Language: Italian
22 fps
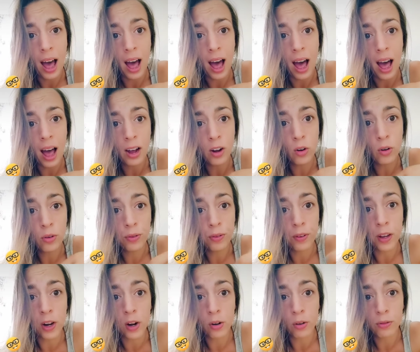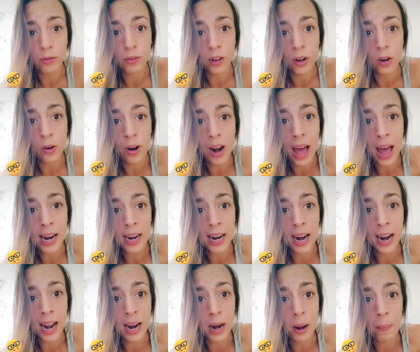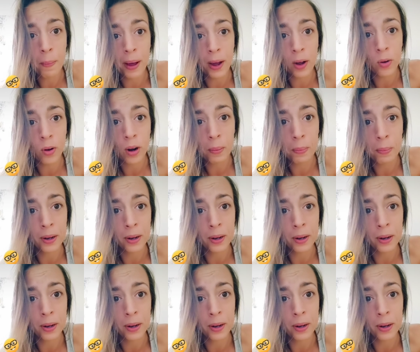Ago, filo, filolana, lana pecora,